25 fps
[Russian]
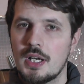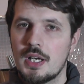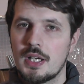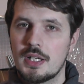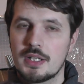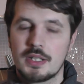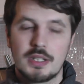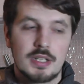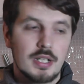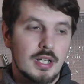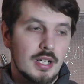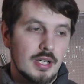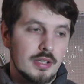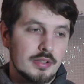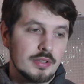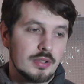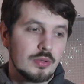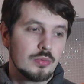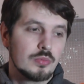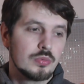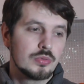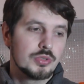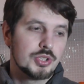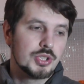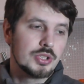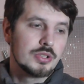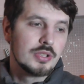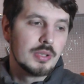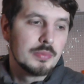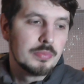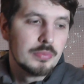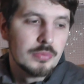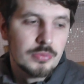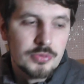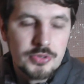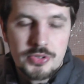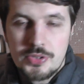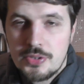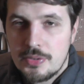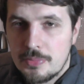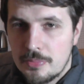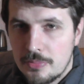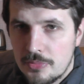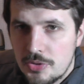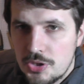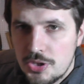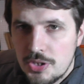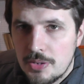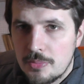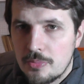экран уже,
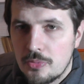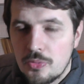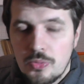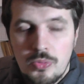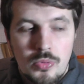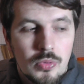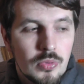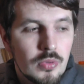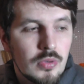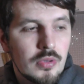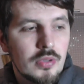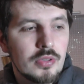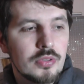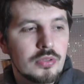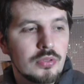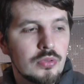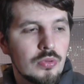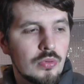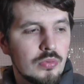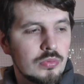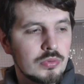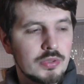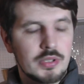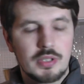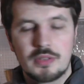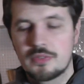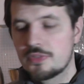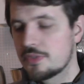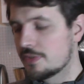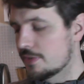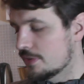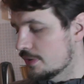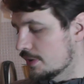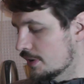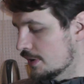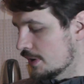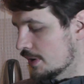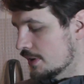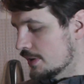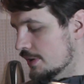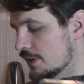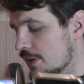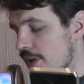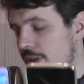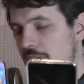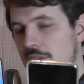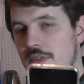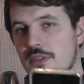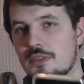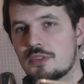допустим, чем у ноутов,
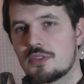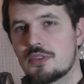да,